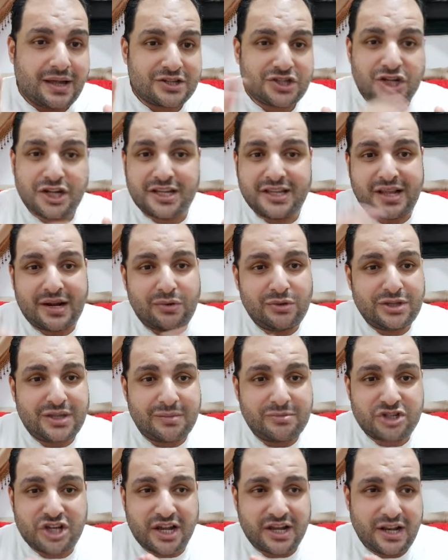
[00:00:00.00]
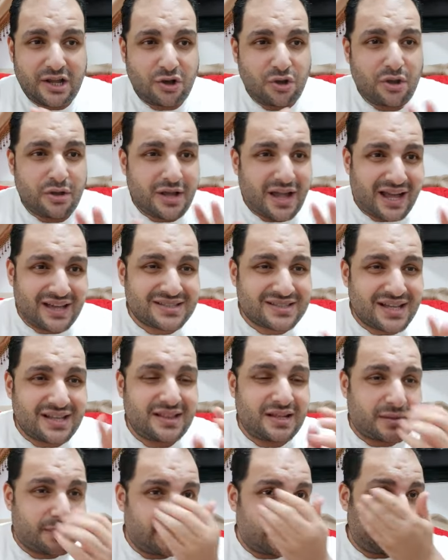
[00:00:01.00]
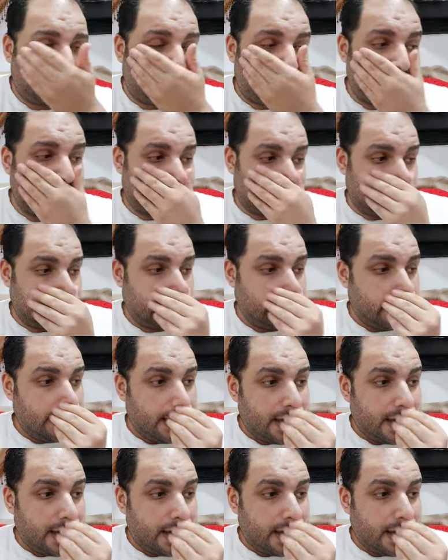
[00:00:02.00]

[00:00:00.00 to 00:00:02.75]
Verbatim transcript: عشان كده لو أنت مش أهلاوي أحسن لك ما تتفرجش